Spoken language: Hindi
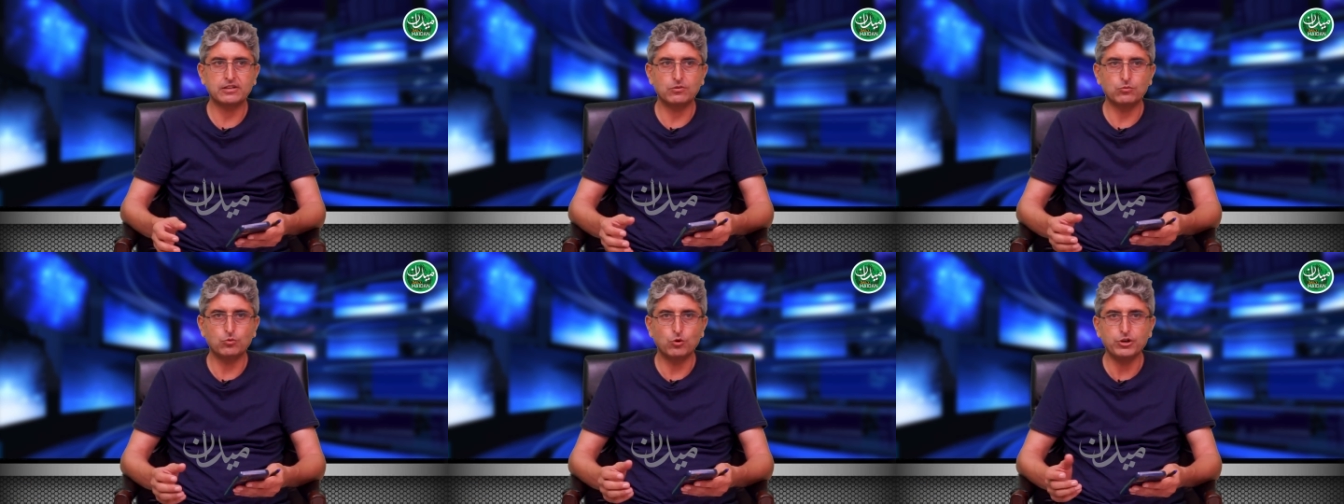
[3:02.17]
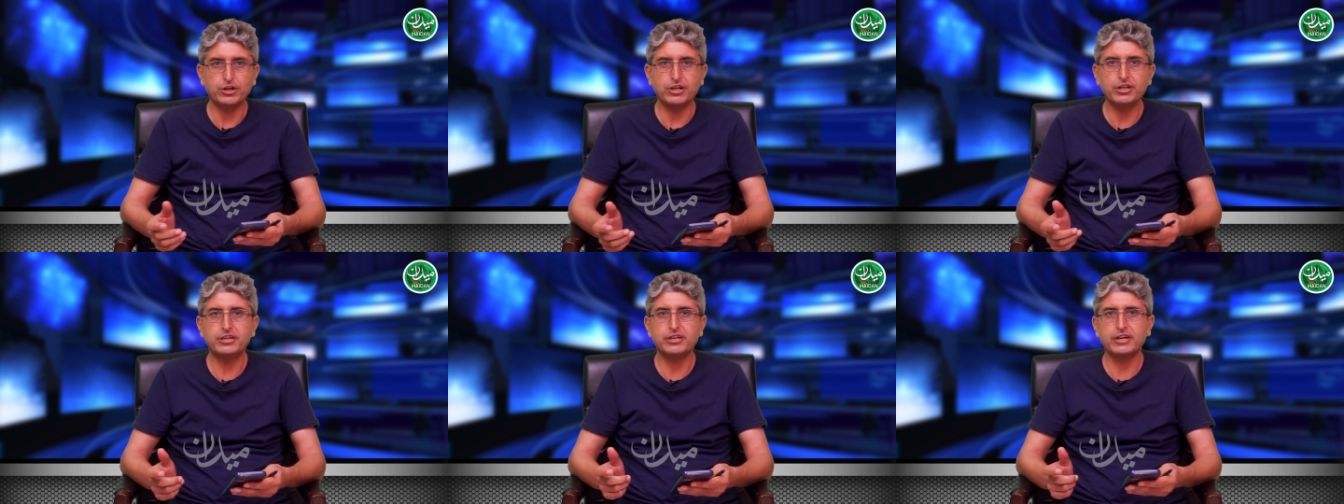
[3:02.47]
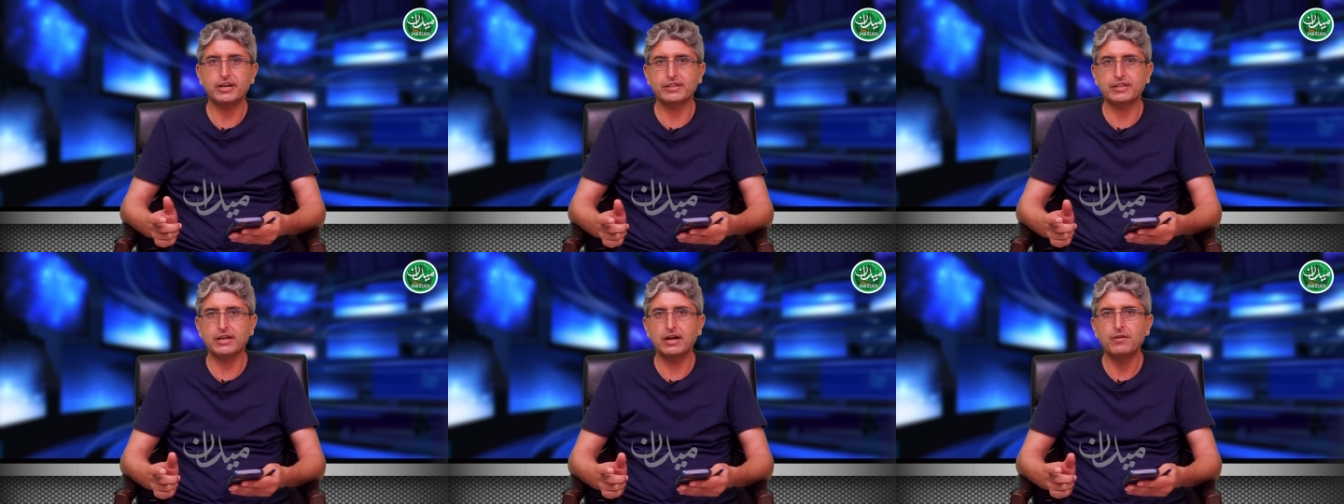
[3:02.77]
वो नहीं
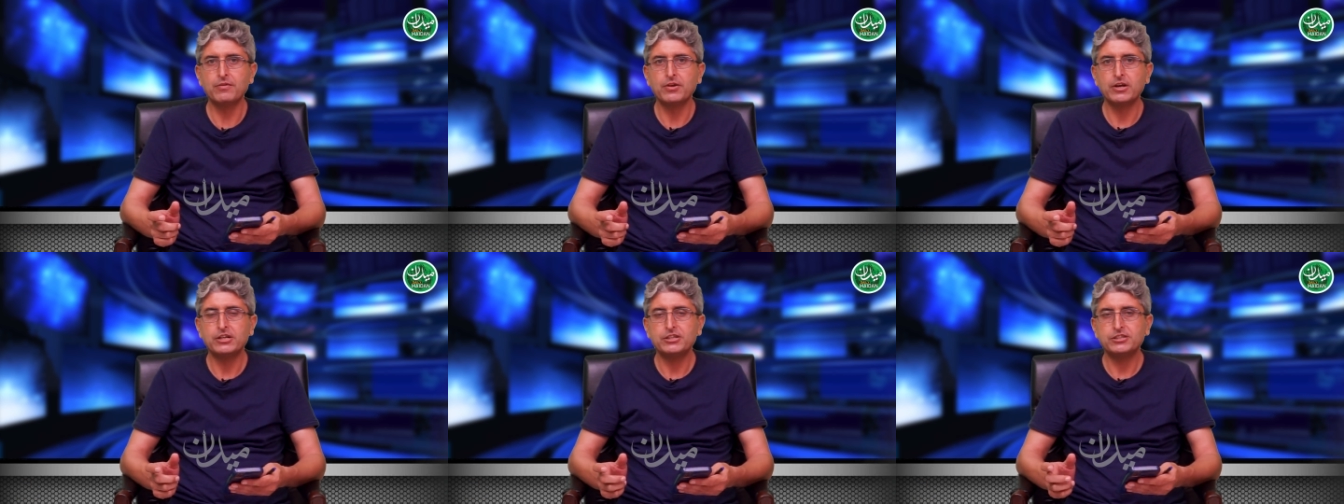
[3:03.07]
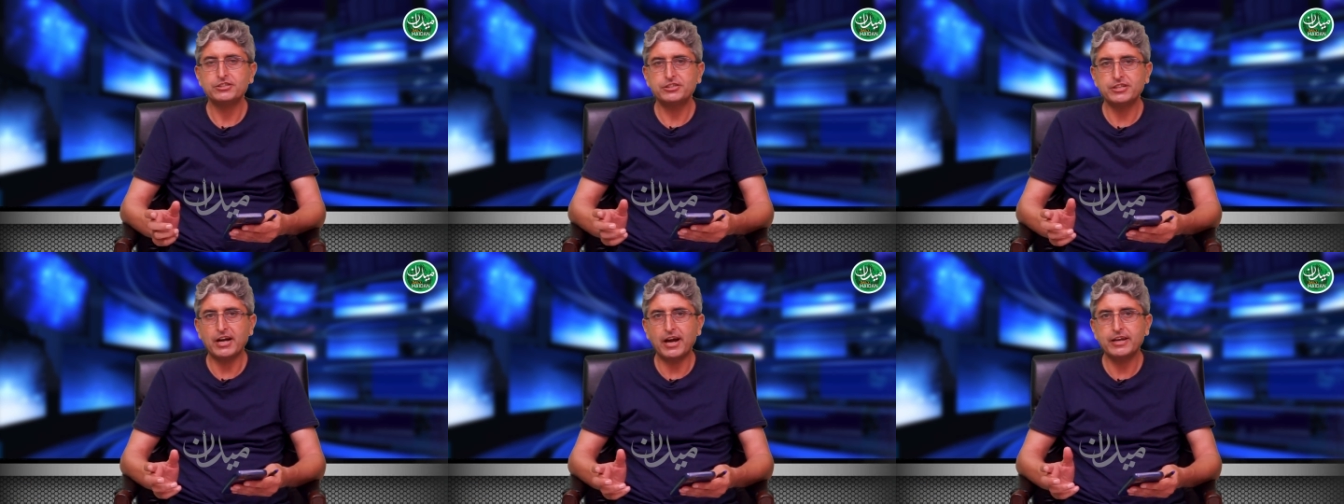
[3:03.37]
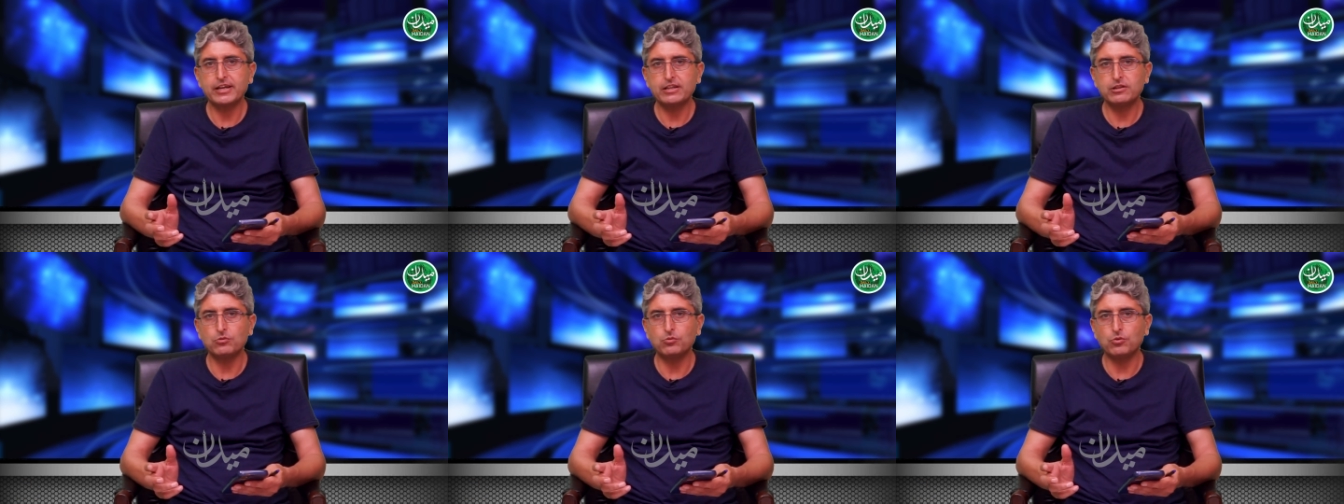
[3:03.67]
किया था
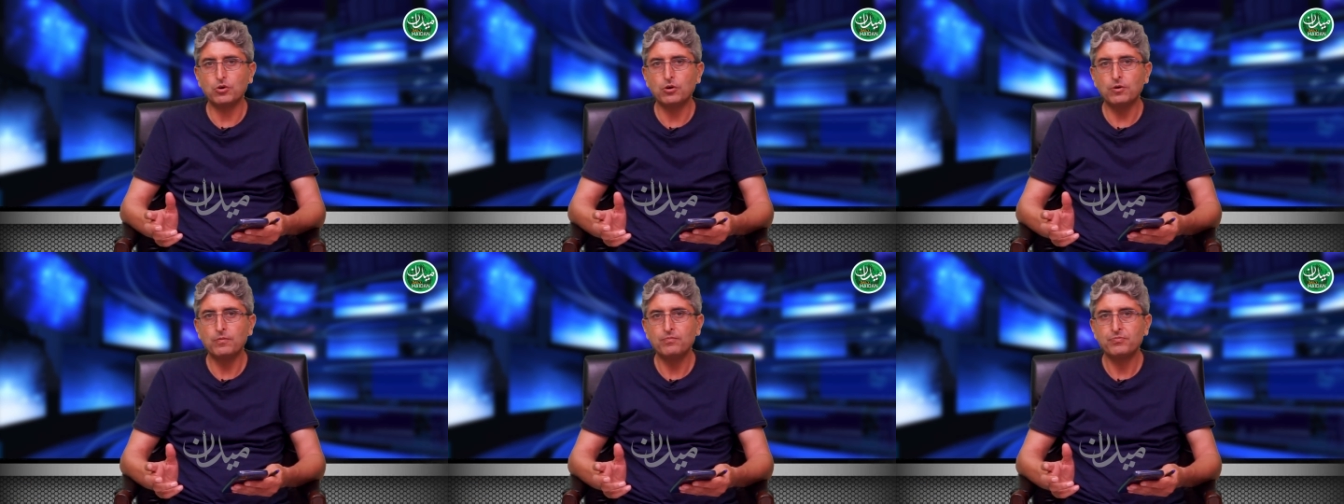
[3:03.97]
शायद वो